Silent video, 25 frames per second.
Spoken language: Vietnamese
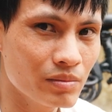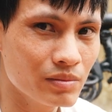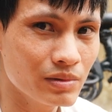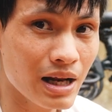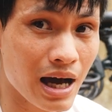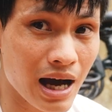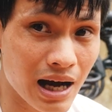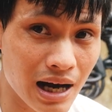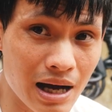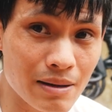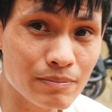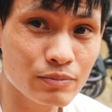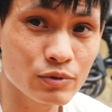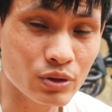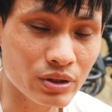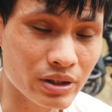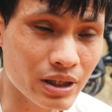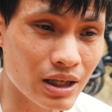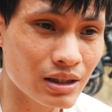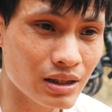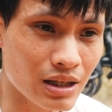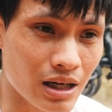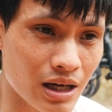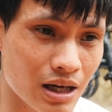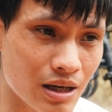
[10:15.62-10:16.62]
đã gặp rồi
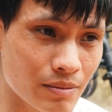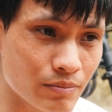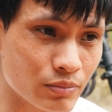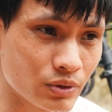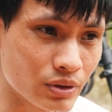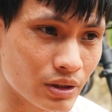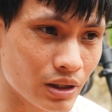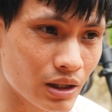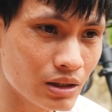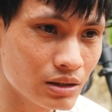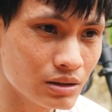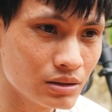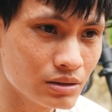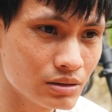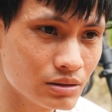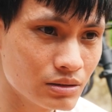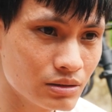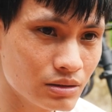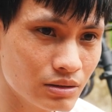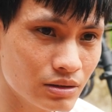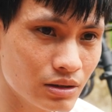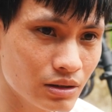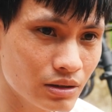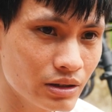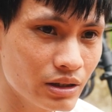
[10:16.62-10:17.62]
nha đã gặp rồi nha
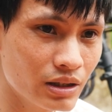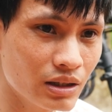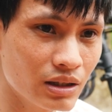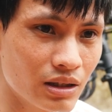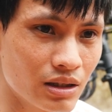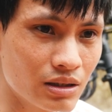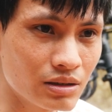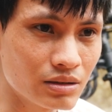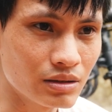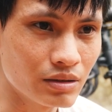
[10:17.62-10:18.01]
tất nhiên là